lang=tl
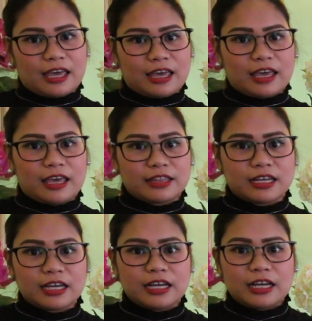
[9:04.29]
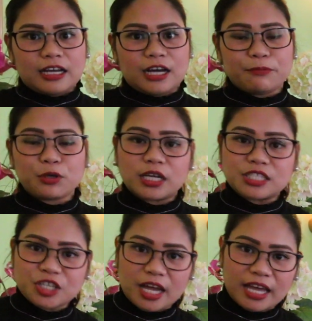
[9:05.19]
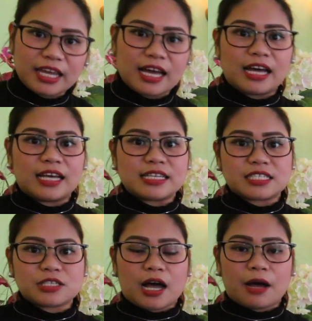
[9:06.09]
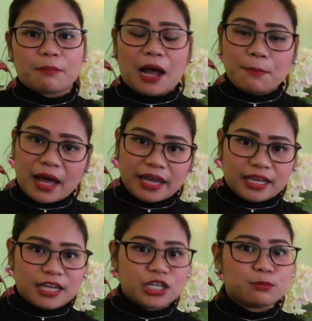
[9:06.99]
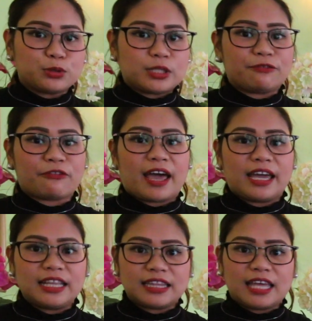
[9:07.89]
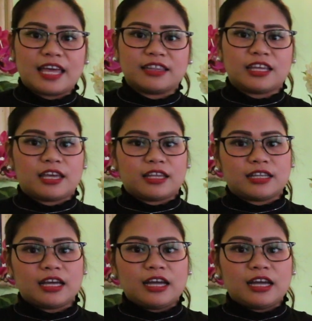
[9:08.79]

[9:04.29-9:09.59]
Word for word: And um, you can try as um, Kamayan, the Boodle Fight. And then